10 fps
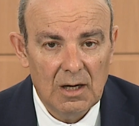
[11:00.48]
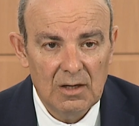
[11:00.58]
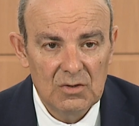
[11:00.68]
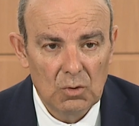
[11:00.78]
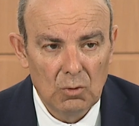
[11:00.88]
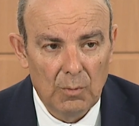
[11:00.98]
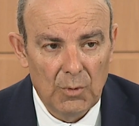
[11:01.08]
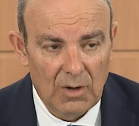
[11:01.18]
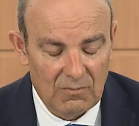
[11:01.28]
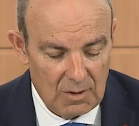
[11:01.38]
relation qu'on
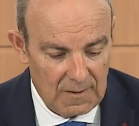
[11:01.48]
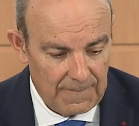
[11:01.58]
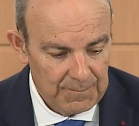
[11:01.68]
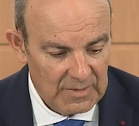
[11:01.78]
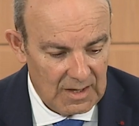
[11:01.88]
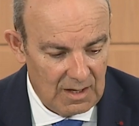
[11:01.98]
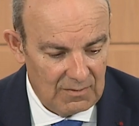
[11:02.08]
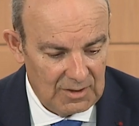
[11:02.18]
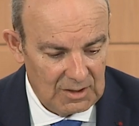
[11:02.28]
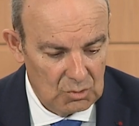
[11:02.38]
peut avoir
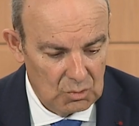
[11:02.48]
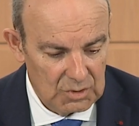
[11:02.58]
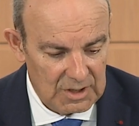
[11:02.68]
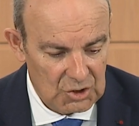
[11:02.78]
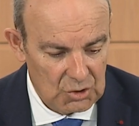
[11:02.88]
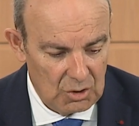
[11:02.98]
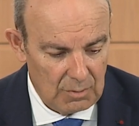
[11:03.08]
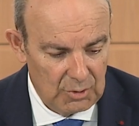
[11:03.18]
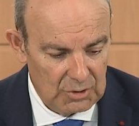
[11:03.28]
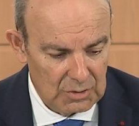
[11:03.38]
avec nos
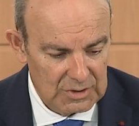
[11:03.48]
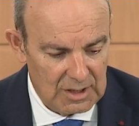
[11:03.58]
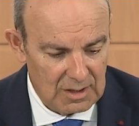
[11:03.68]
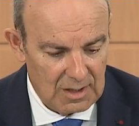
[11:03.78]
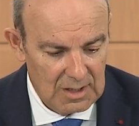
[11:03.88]
acheteurs potentiels.